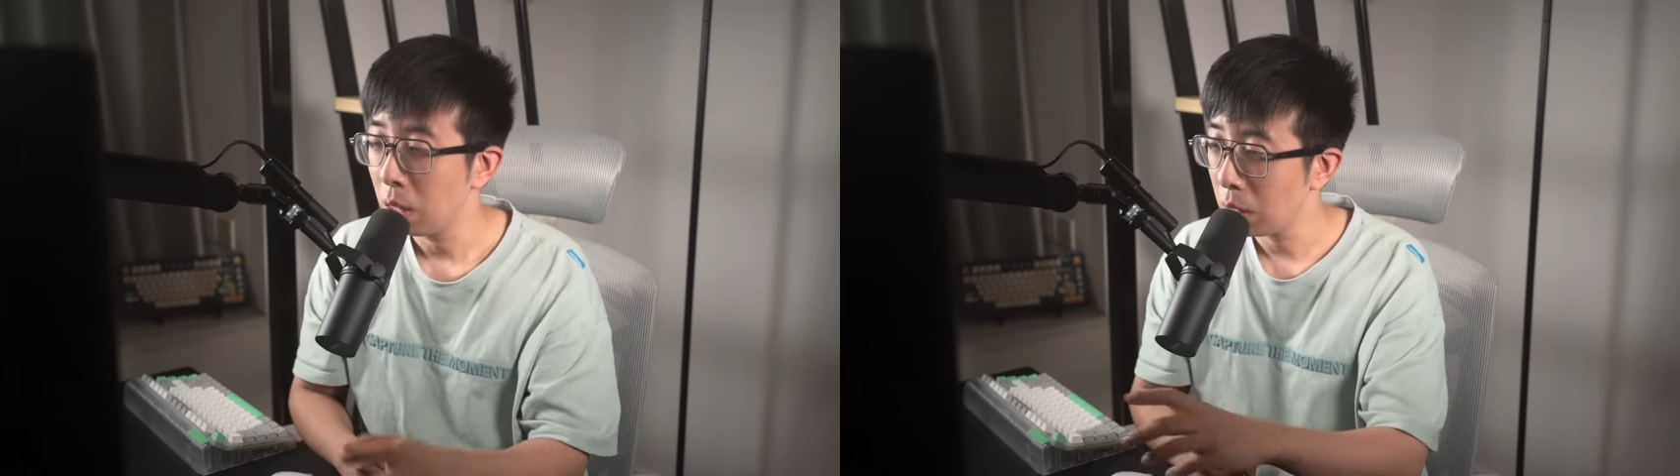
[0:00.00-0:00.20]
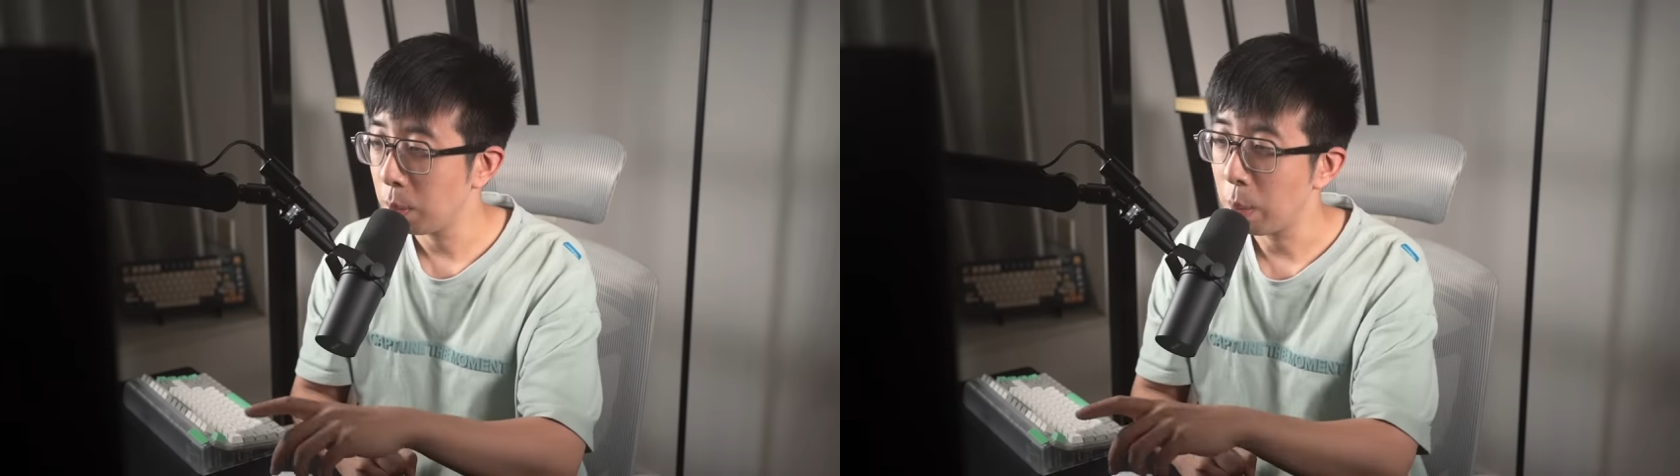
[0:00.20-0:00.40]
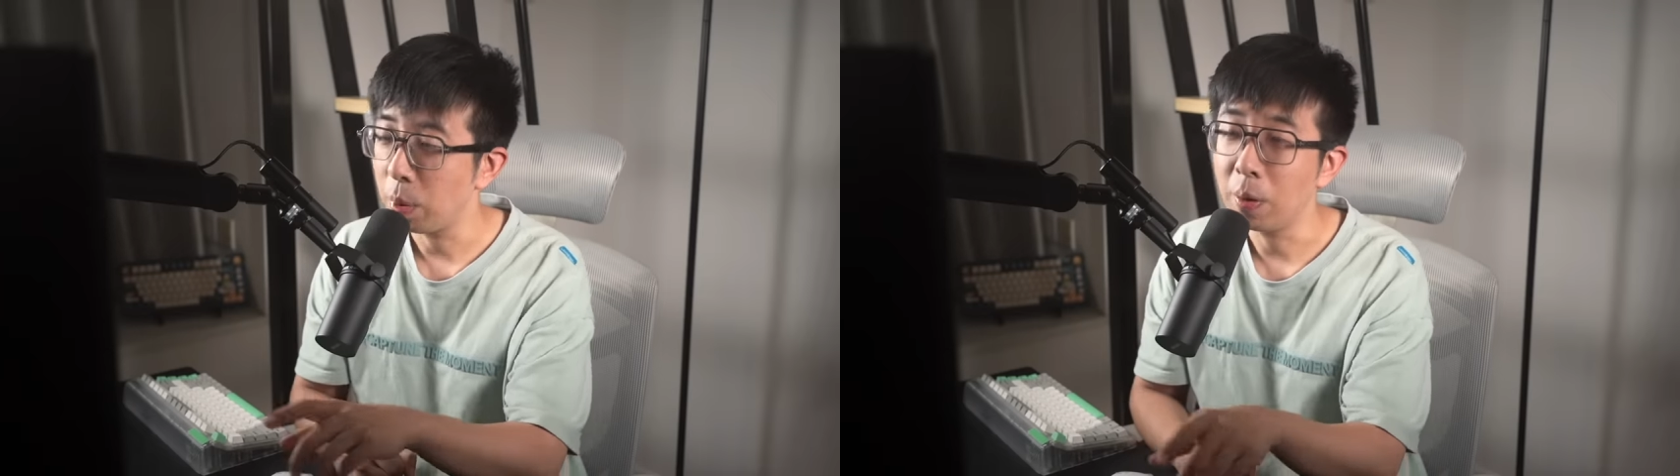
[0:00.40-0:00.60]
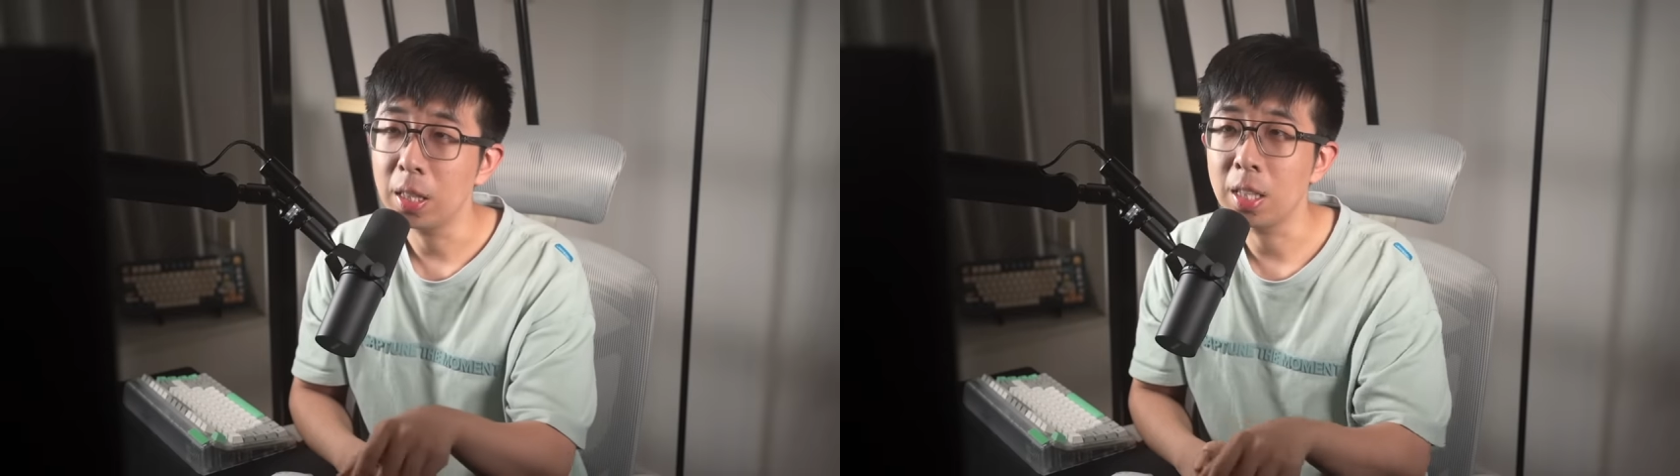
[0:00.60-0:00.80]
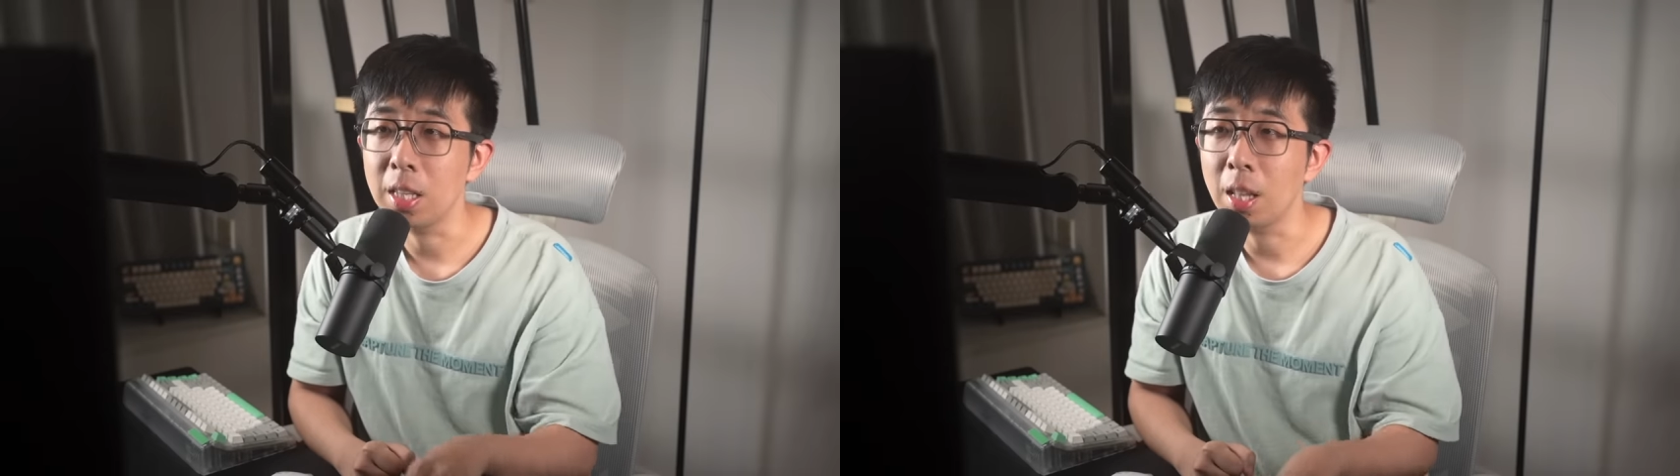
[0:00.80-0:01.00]
那篇博
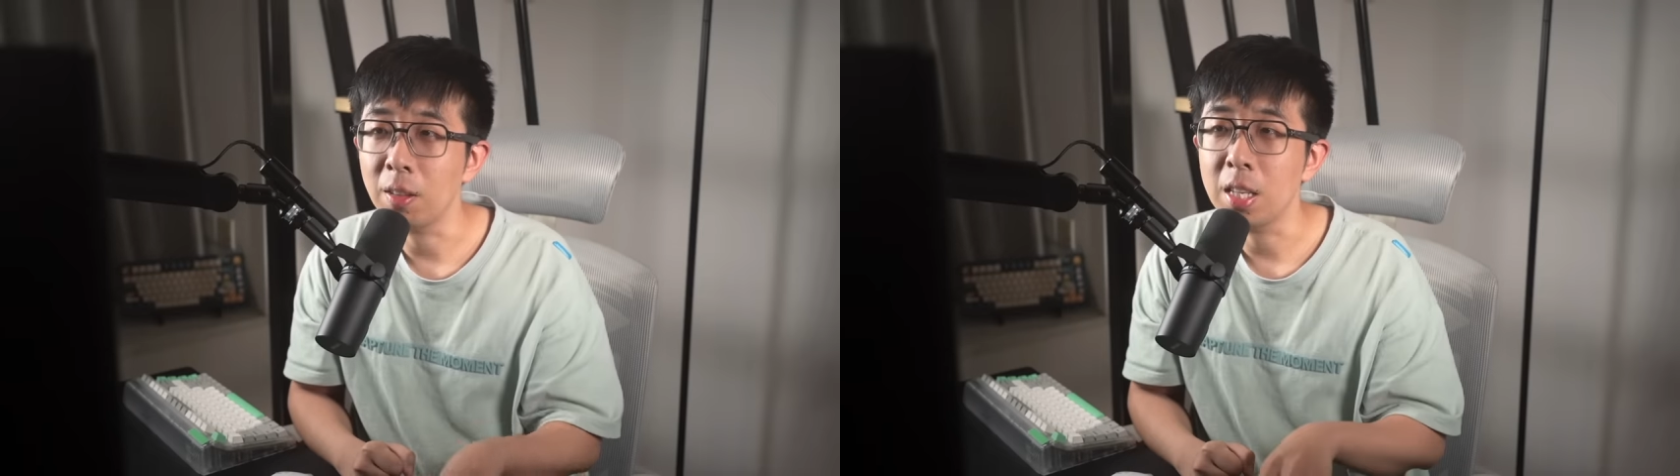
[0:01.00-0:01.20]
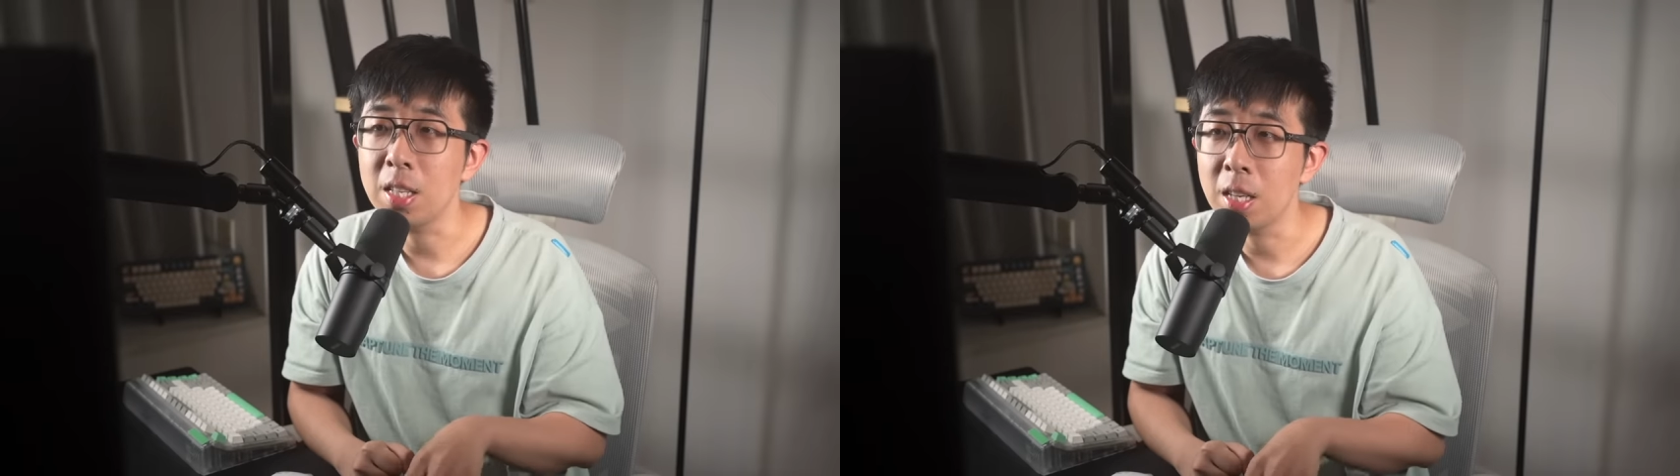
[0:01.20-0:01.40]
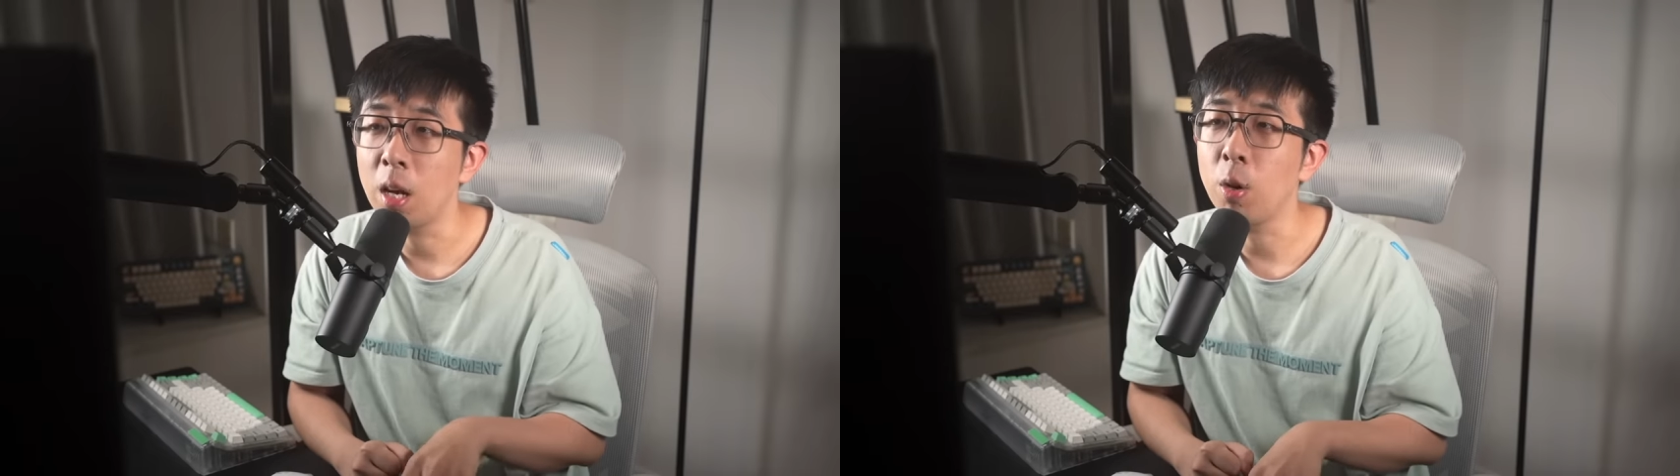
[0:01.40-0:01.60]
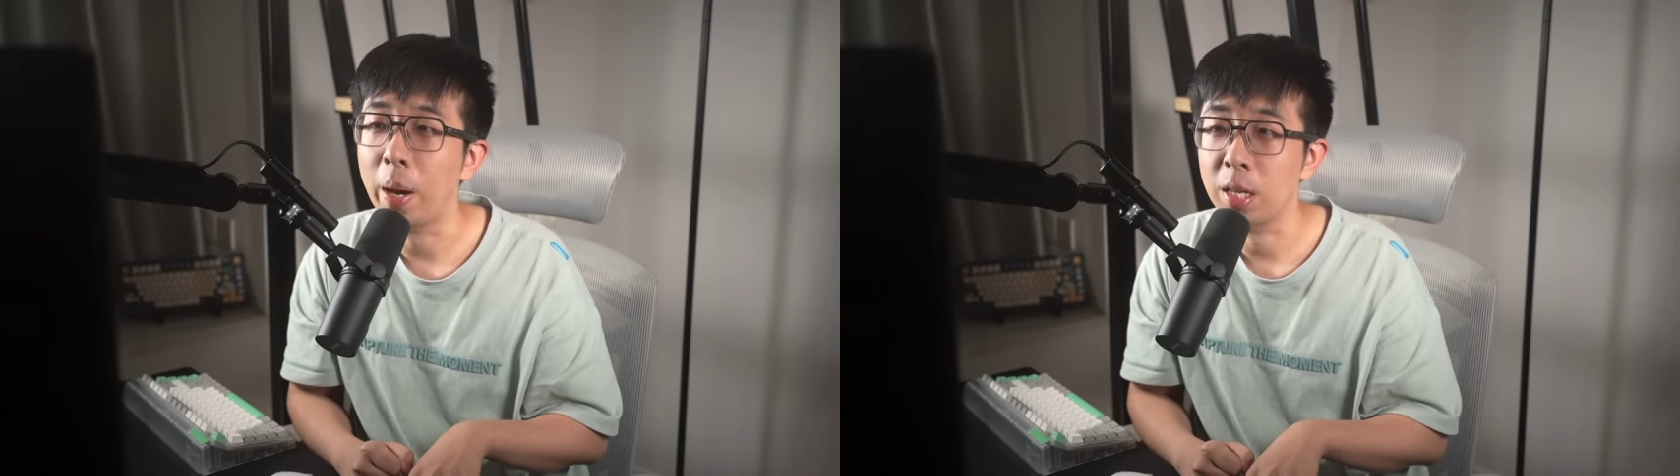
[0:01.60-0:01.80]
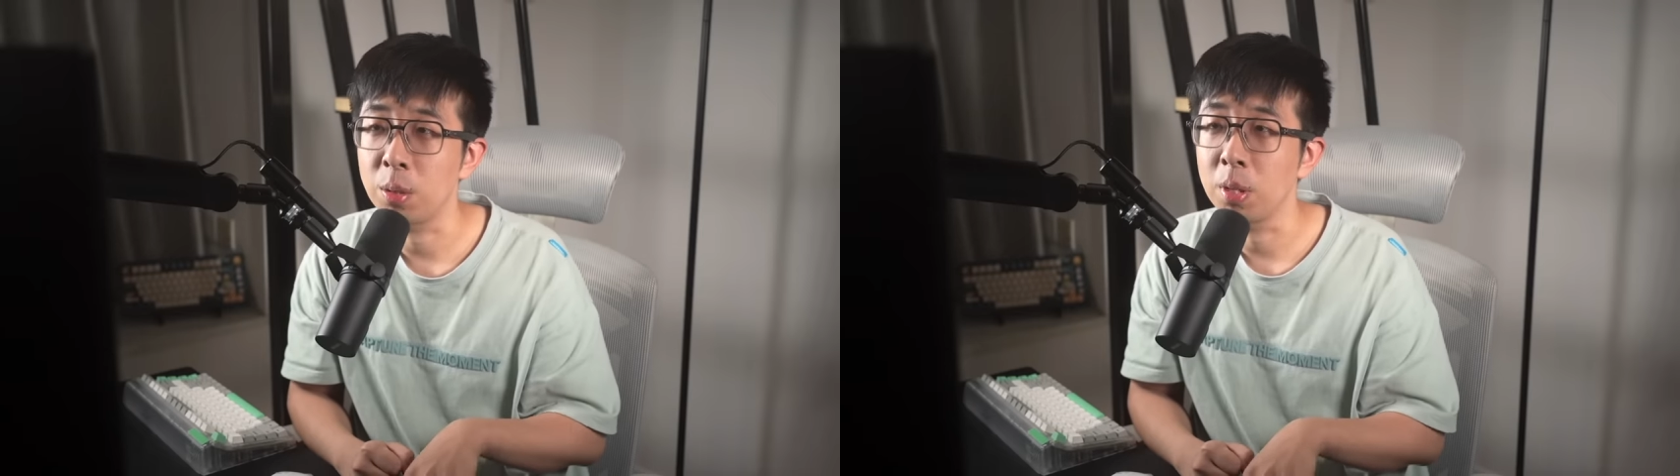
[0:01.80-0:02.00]
文提到的
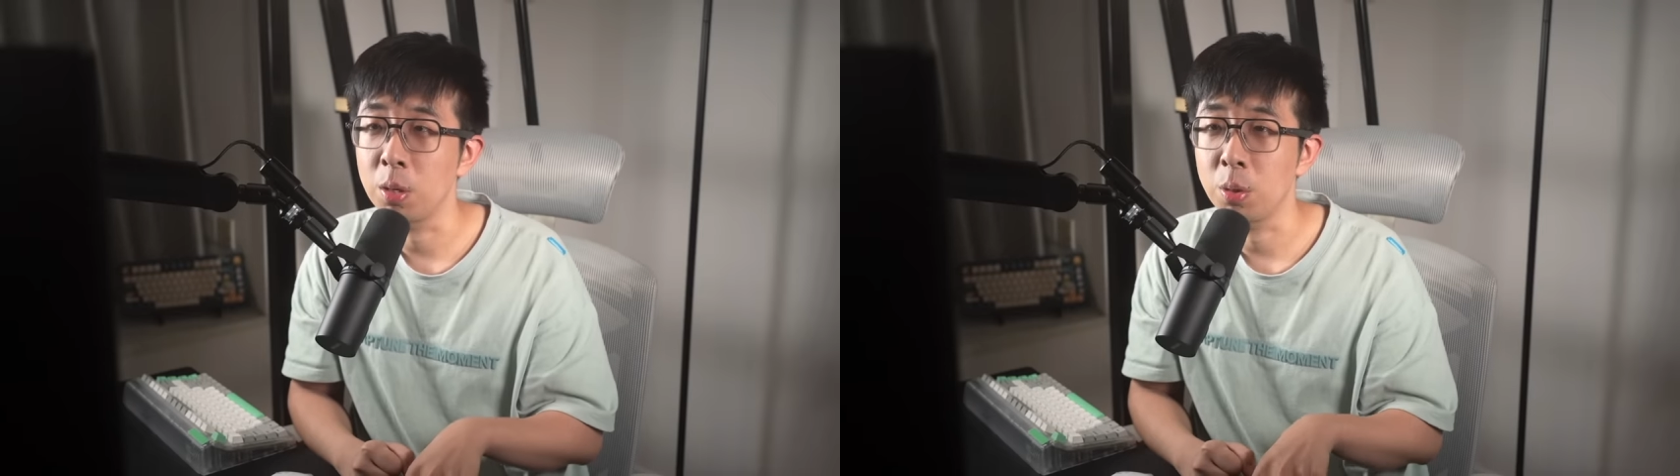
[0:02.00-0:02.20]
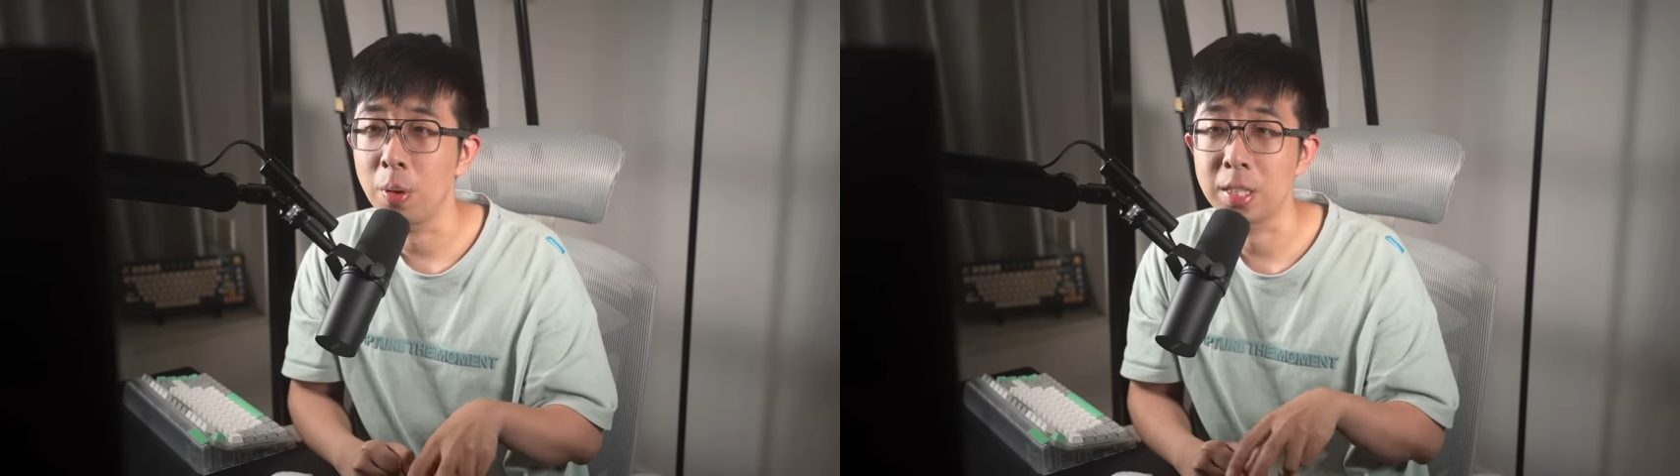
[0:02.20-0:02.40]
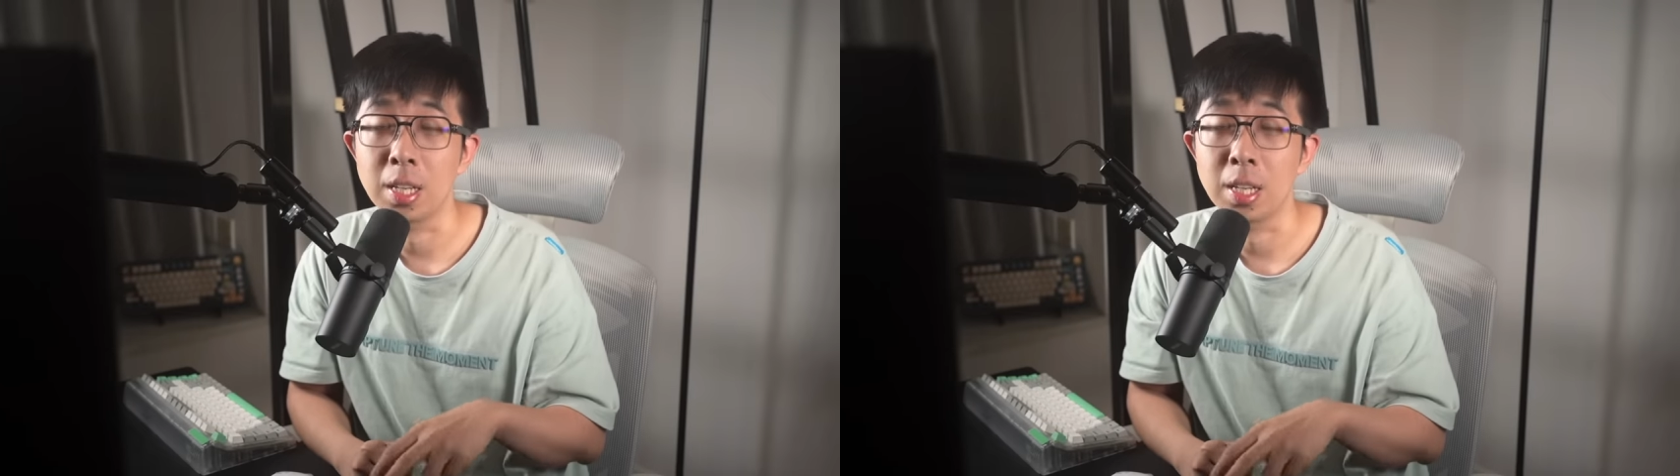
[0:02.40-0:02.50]
1600个充电循环